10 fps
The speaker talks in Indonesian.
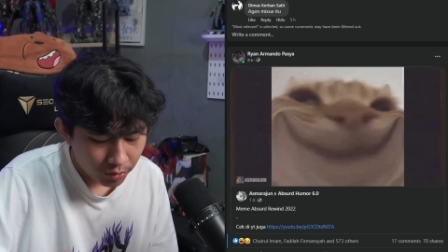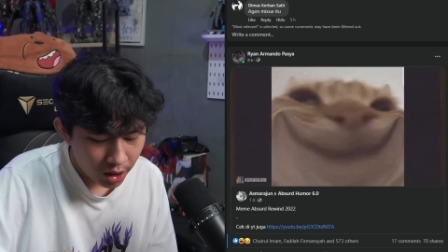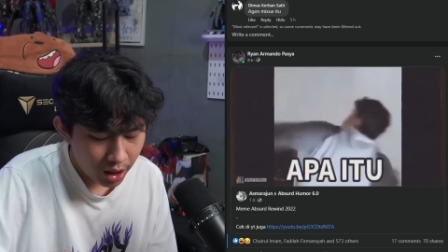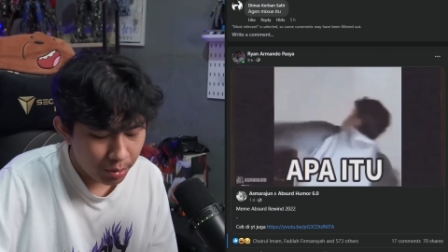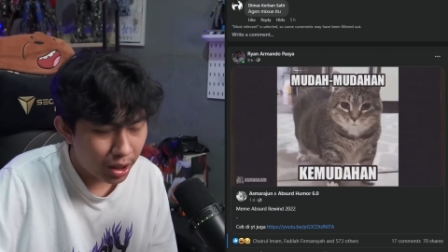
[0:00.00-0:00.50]

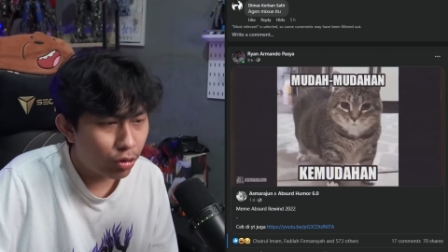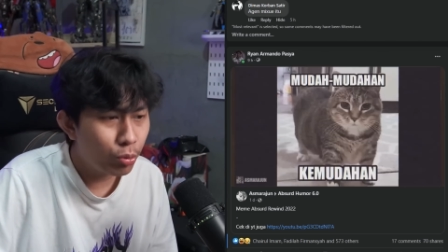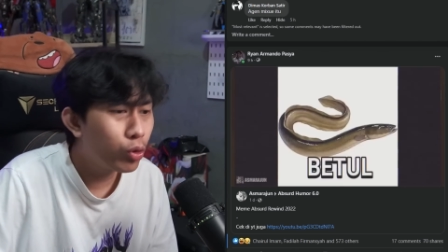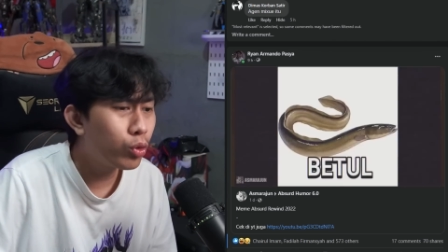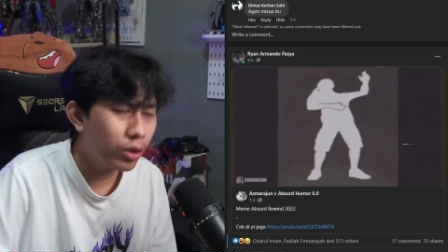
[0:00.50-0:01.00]
tidak begitu
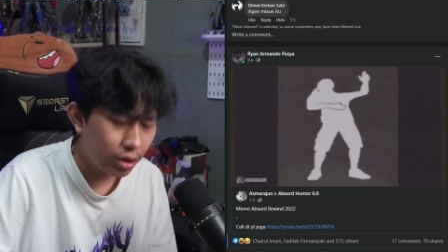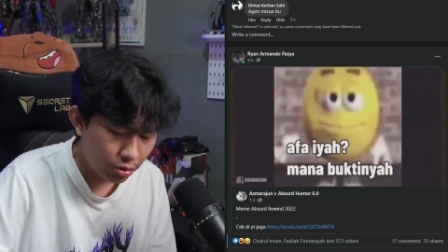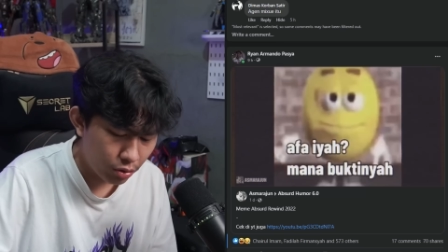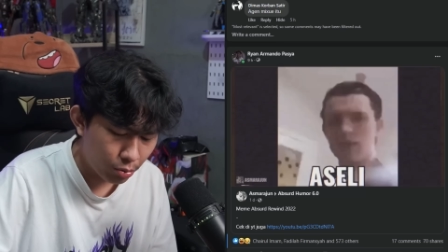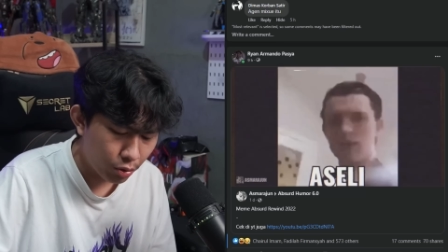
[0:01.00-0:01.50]
buruk
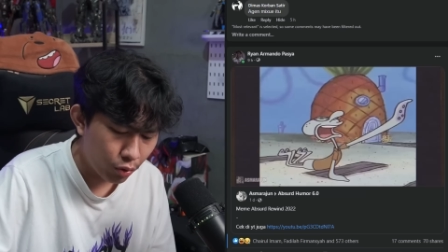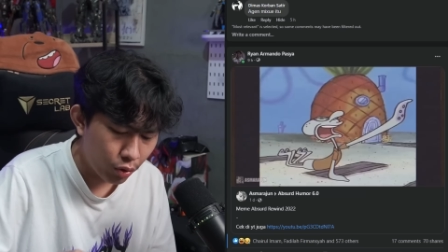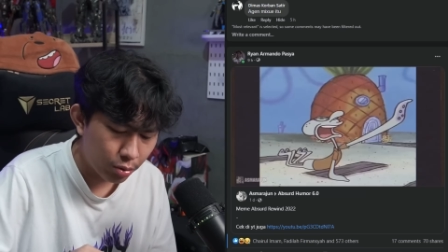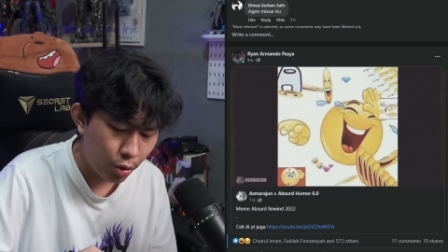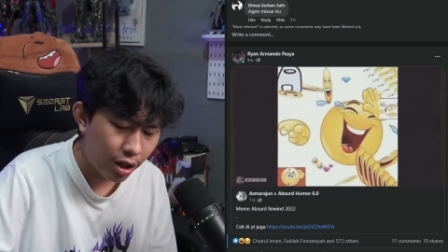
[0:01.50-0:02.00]
gitu
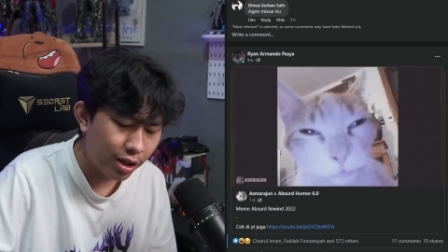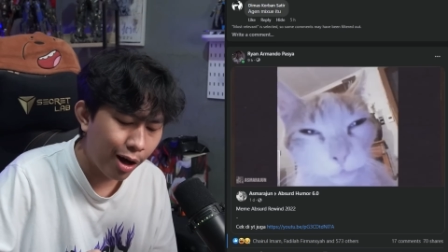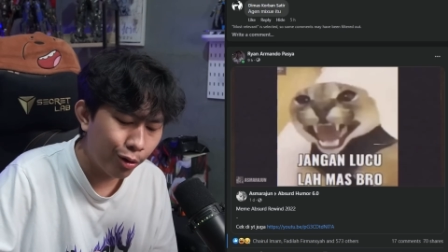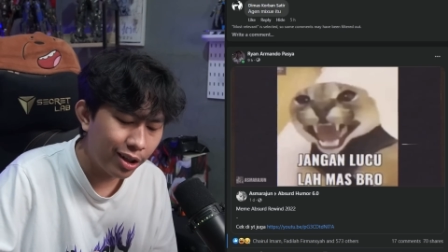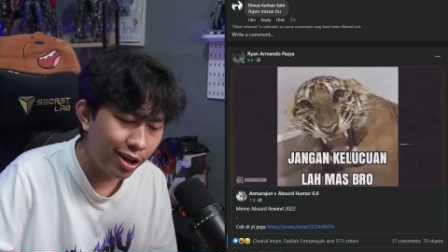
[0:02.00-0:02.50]
2022. Semoga
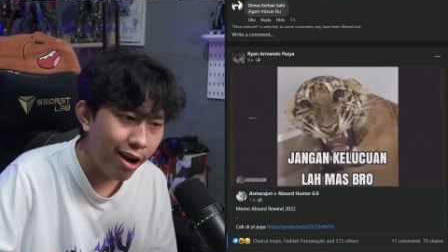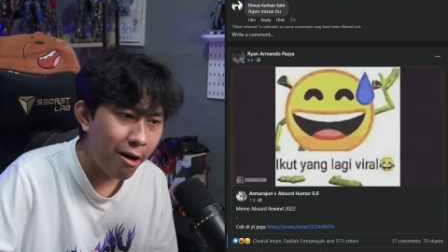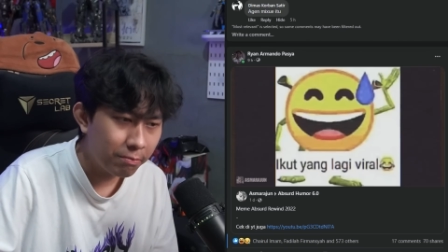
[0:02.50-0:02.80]
tahun ini